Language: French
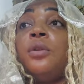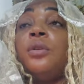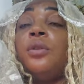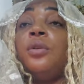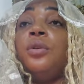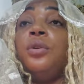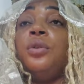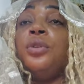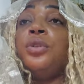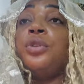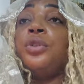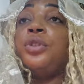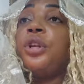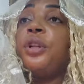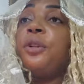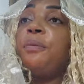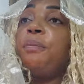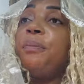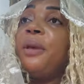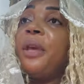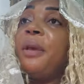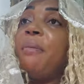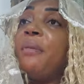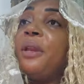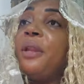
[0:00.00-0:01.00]
Le jeûne
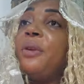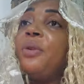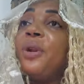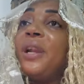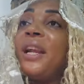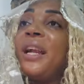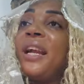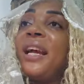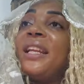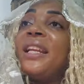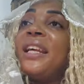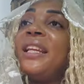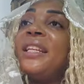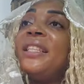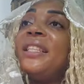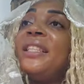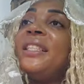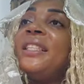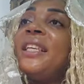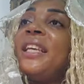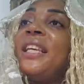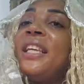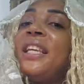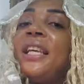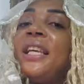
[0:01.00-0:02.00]
permet de
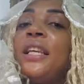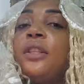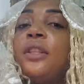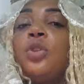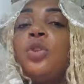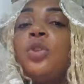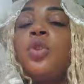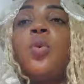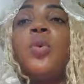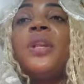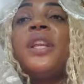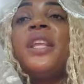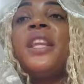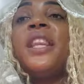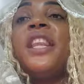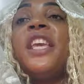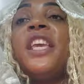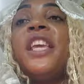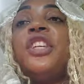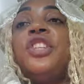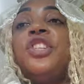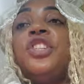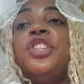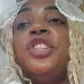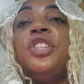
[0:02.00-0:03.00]
canaliser ton
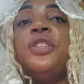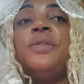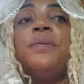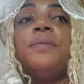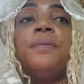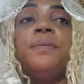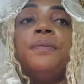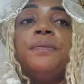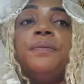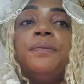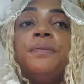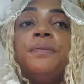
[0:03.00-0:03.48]
énergie.